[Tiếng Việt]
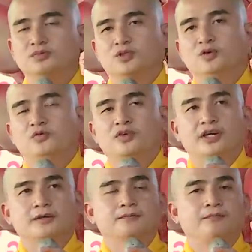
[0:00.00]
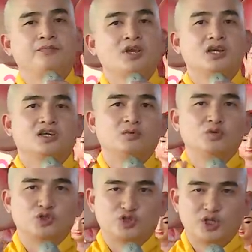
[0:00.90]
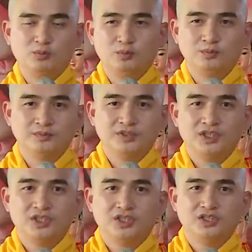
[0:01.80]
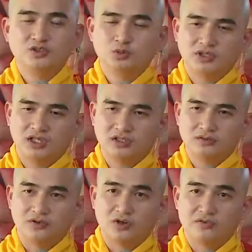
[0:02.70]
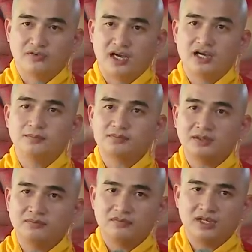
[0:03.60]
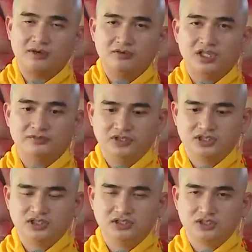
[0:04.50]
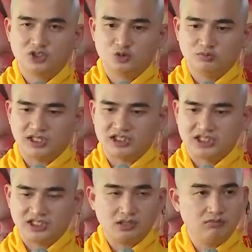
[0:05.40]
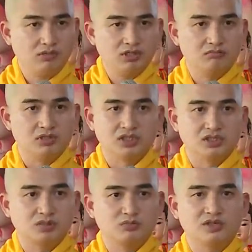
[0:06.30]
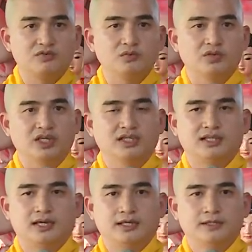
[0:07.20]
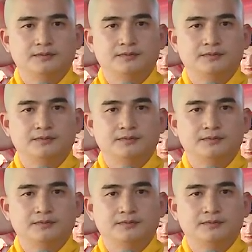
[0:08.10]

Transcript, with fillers: Cũng vậy, trong cuộc sống, nếu chúng ta cứ vội vã hấp tấp lao về phía trước, chúng ta sẽ đánh mất mình trong giây phút hiện tại.